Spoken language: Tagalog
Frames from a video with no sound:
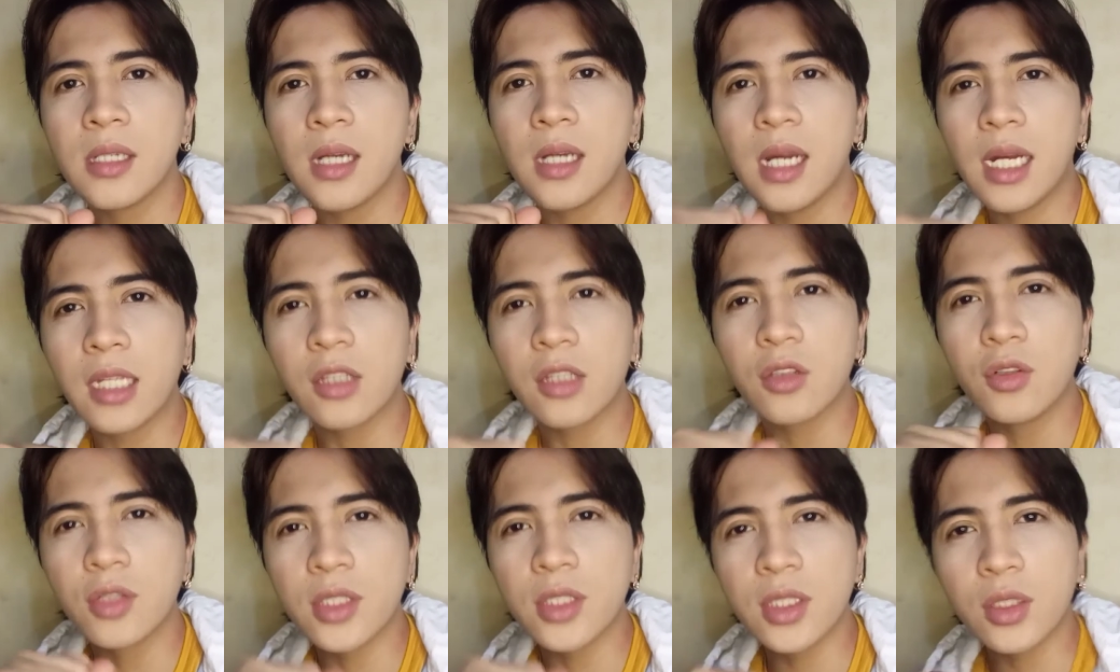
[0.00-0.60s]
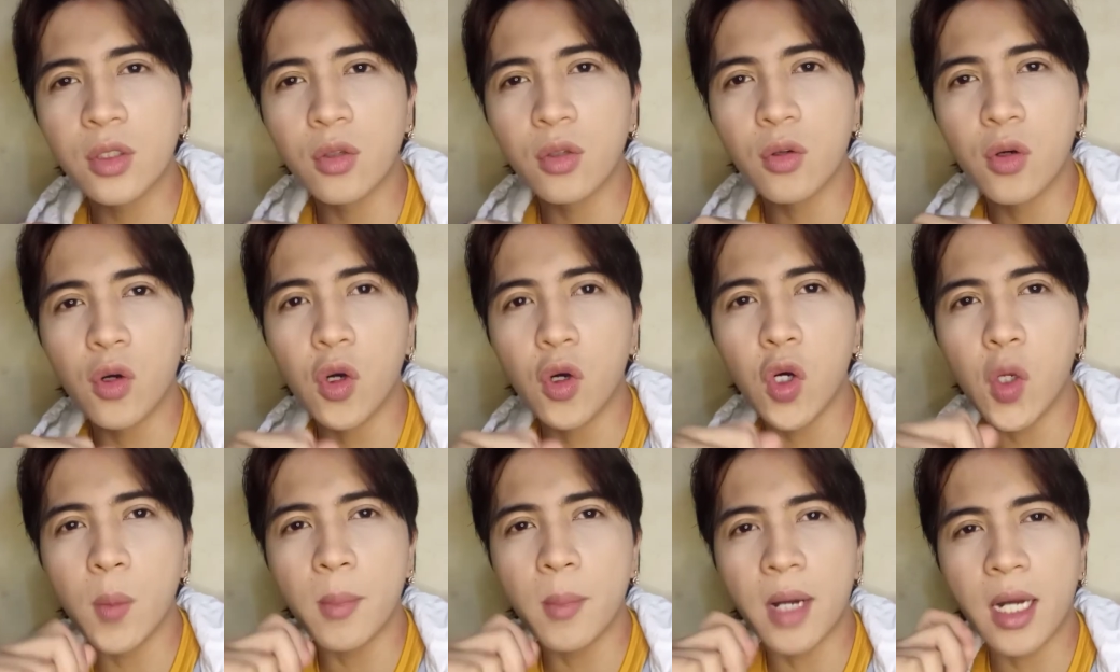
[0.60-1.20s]
at gusto
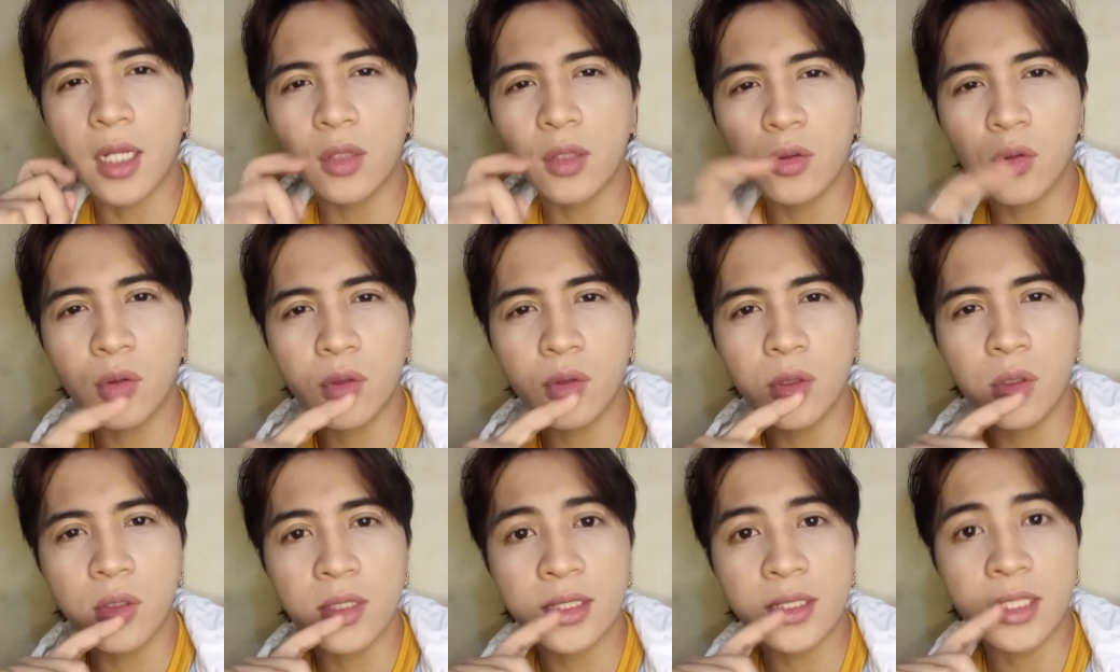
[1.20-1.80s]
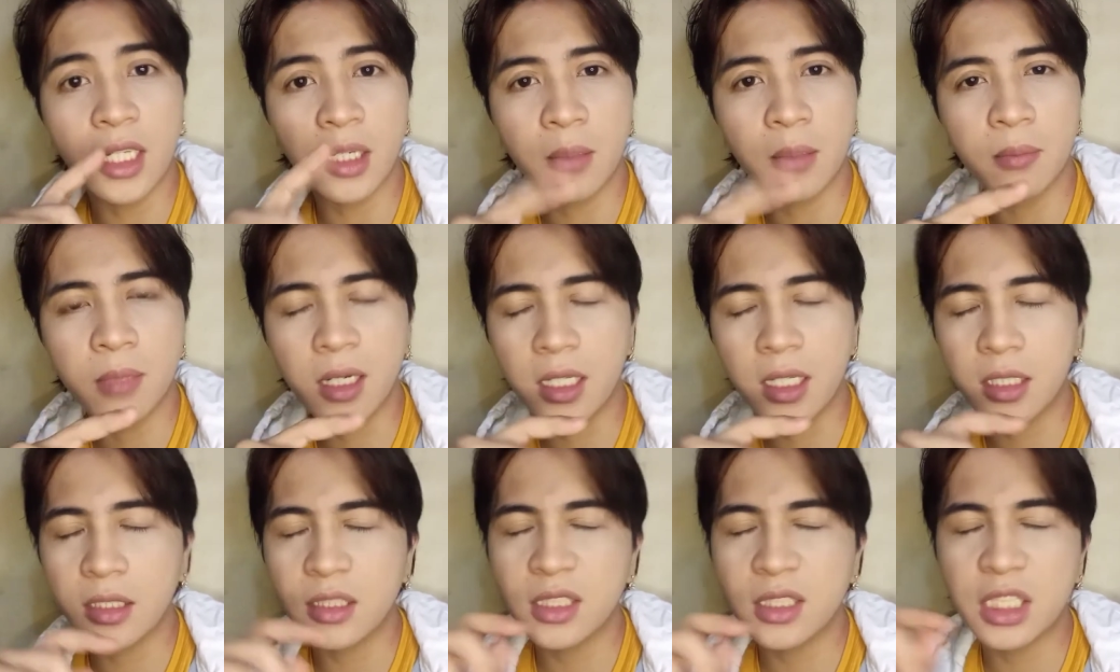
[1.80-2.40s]
kong makatulong sa iba
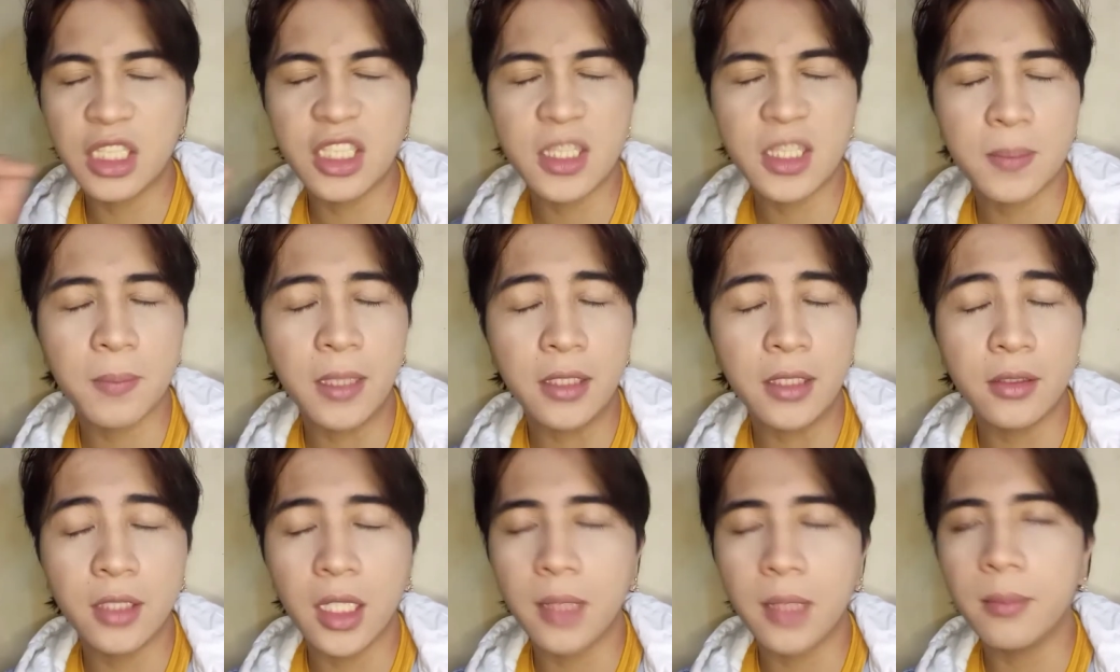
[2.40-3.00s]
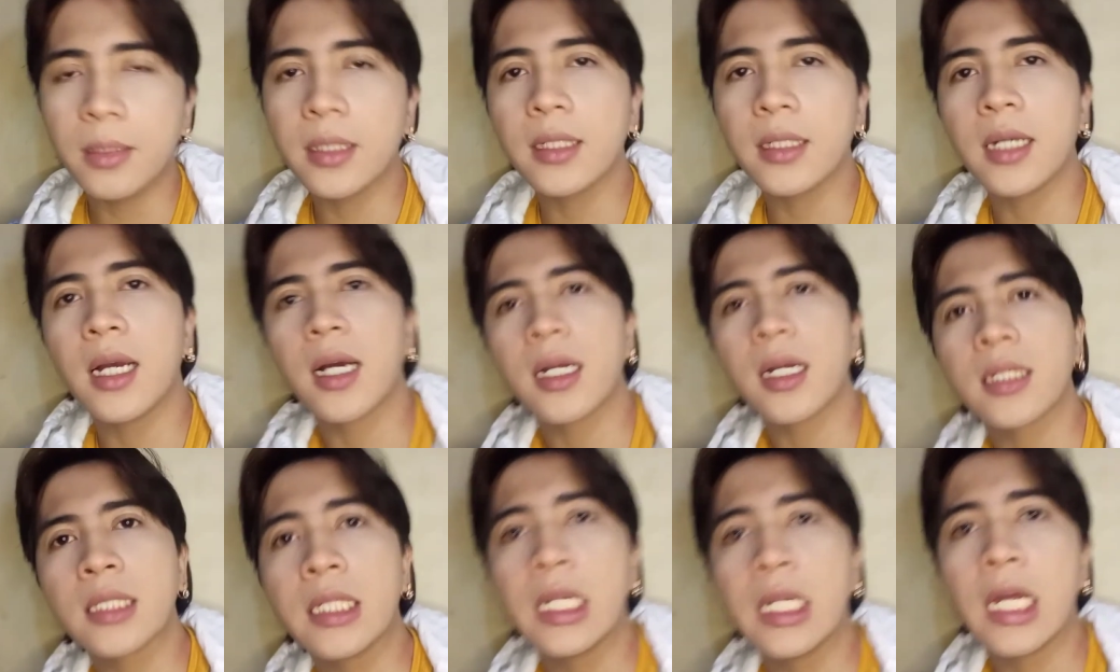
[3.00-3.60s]
since pandemic na
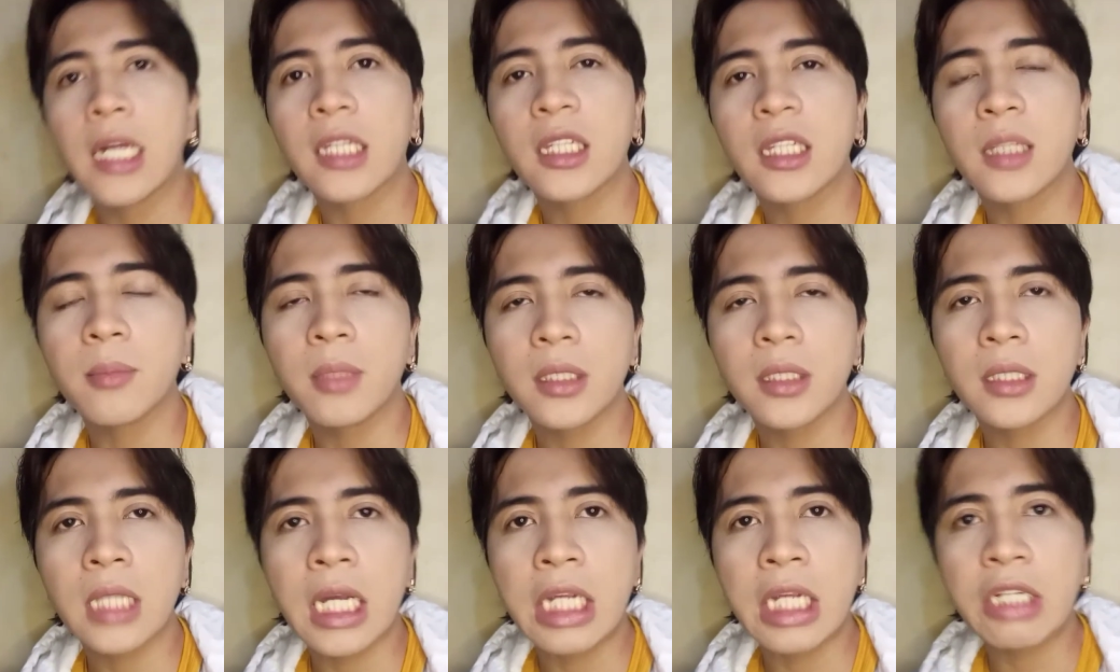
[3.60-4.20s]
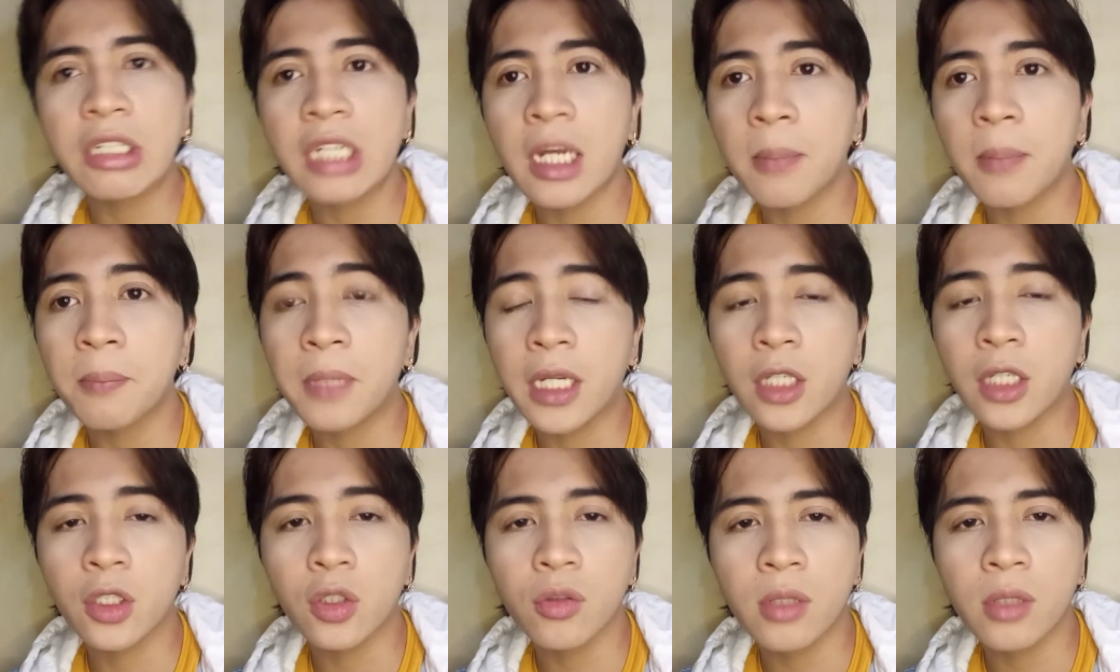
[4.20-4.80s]
kasi lahat naman tayo
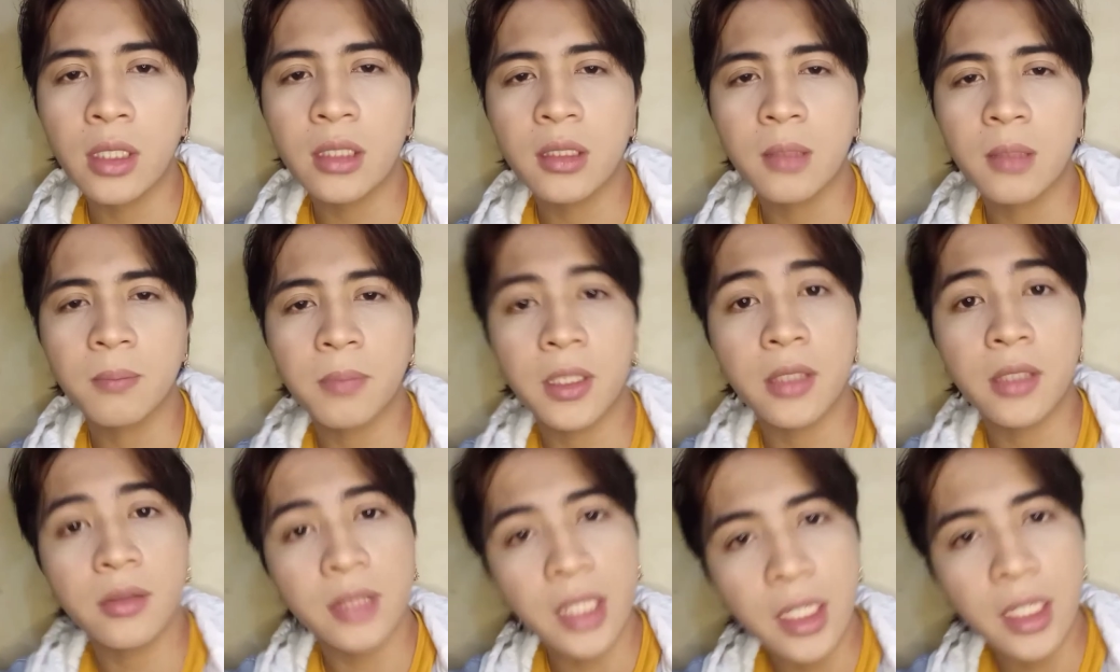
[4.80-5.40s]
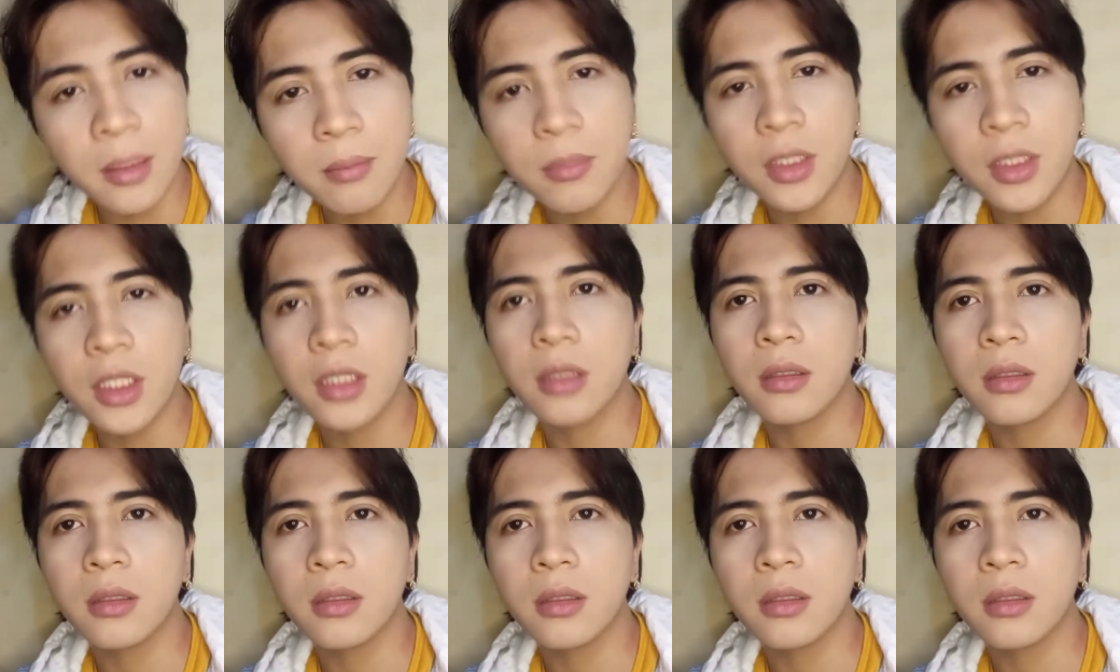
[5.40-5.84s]
naapektuhan ng pandemic.